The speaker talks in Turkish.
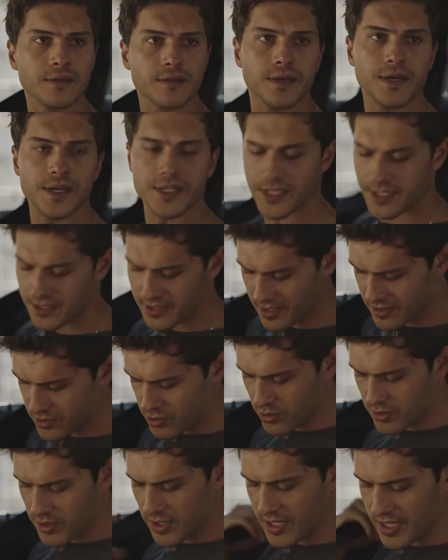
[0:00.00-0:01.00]
Gerçekten
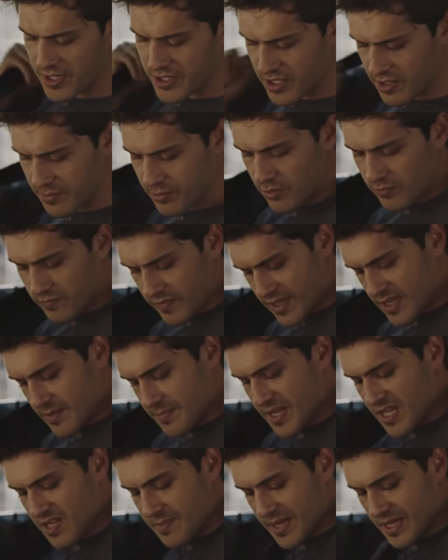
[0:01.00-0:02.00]
çok eğlenceli bir gün var
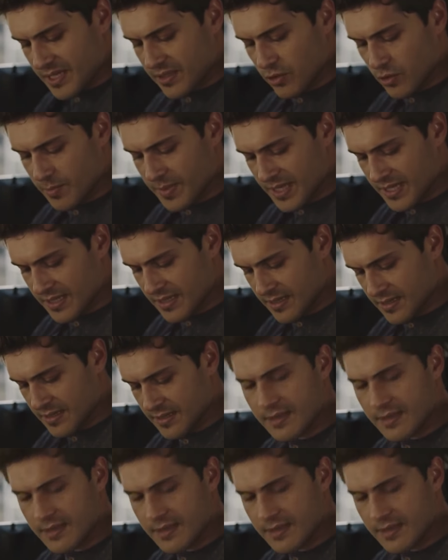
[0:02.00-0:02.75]
ya beni bekliyor beni.